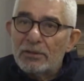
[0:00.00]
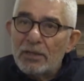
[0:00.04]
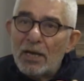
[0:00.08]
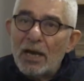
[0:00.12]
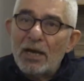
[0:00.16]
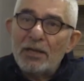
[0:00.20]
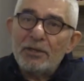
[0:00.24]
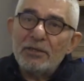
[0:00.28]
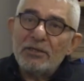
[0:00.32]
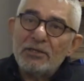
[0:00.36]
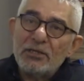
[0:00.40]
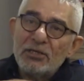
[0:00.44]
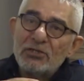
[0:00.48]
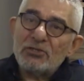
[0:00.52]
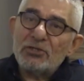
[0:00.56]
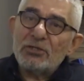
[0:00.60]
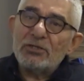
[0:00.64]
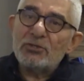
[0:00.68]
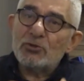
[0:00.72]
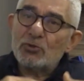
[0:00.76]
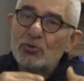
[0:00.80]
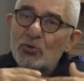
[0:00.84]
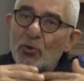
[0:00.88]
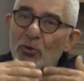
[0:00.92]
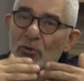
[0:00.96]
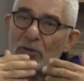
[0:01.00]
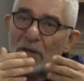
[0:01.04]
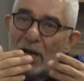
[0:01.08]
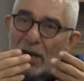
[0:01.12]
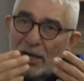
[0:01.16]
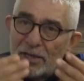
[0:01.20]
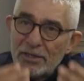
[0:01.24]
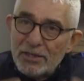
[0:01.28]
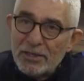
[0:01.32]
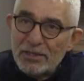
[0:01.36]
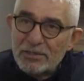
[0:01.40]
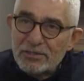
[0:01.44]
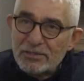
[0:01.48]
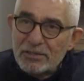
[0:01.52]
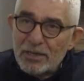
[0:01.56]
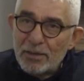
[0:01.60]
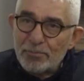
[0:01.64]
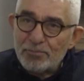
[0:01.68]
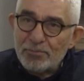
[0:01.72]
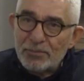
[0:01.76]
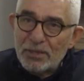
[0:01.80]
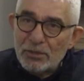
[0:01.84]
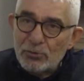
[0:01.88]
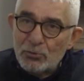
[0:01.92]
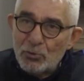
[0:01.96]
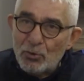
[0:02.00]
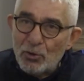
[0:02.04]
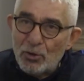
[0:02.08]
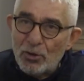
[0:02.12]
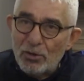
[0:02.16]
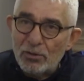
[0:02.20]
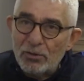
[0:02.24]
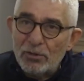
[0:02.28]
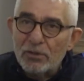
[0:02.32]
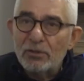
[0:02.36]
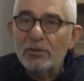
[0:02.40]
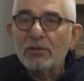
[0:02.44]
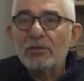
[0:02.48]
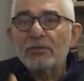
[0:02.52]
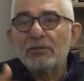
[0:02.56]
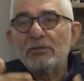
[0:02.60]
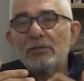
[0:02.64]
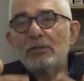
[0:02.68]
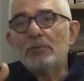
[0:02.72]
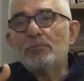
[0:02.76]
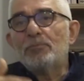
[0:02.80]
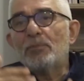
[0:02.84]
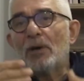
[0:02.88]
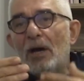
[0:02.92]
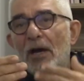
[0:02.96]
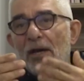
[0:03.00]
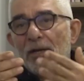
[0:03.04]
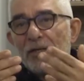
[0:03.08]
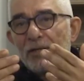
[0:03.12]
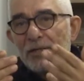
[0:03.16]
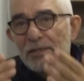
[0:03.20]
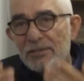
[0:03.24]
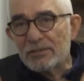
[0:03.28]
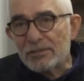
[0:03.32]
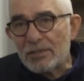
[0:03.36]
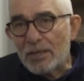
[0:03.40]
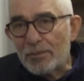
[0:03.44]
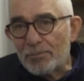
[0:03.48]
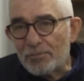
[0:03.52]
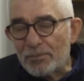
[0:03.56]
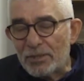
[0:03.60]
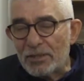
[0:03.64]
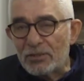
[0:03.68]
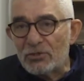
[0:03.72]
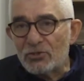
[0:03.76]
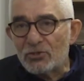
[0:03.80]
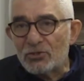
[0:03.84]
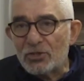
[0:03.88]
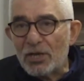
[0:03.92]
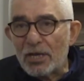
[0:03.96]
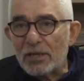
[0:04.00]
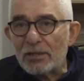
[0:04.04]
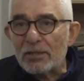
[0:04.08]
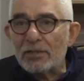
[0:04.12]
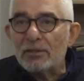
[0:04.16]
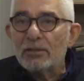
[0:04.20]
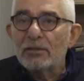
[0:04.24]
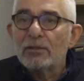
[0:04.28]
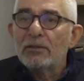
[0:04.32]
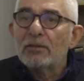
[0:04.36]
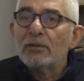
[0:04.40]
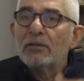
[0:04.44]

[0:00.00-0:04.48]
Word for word: Yani yeşil sol ayrı hesaplanıyor, tip ayrı hesaplanacak,